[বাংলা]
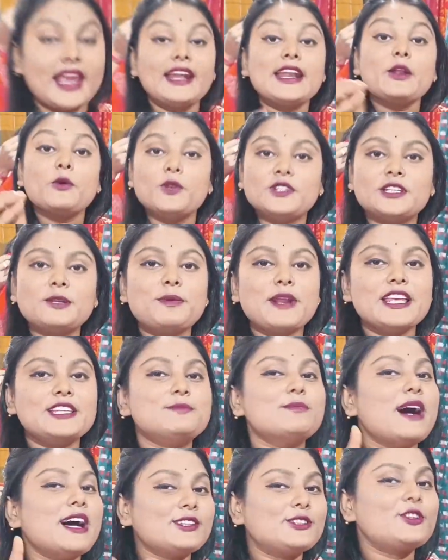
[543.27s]
এটার হোলসেল প্রাইস
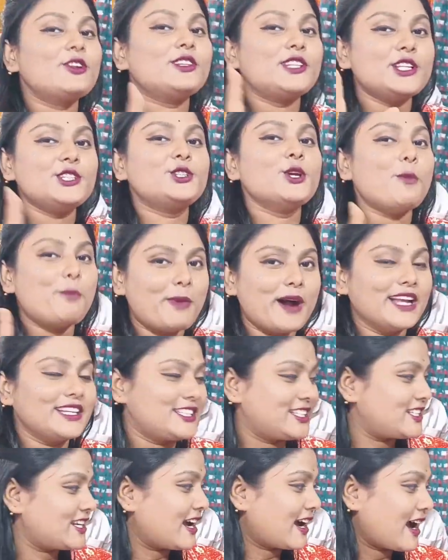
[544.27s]
মাত্র তিনশো
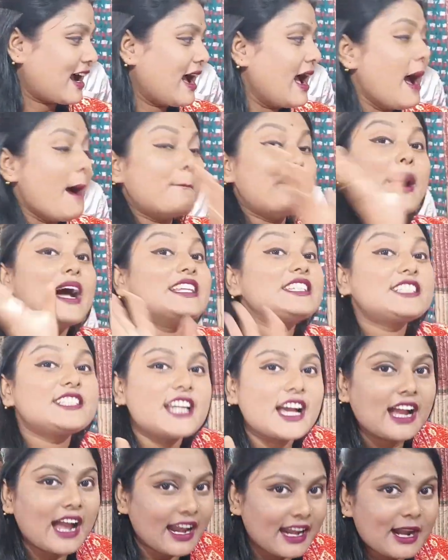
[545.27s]
টাকা
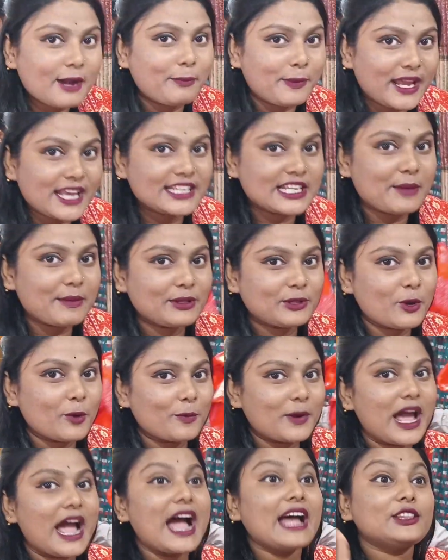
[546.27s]
পাঁচটা কালার পেয়ে যাবে
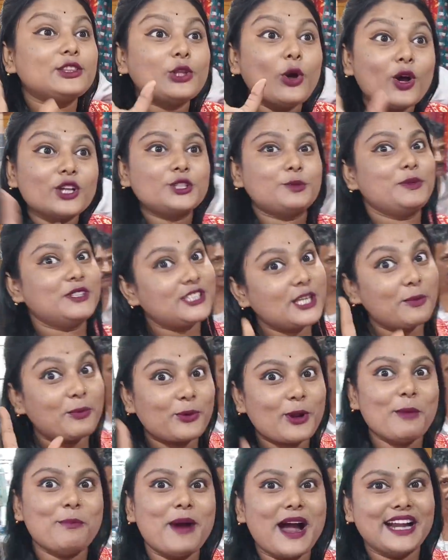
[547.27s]
তোমরা আর দশ পিসের
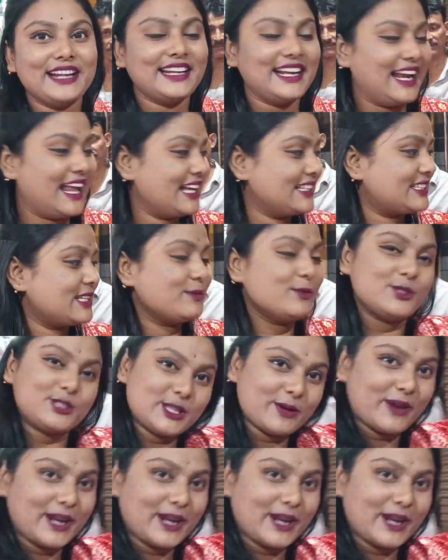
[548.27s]
পুরো বান্ডিল আছে বুঝতে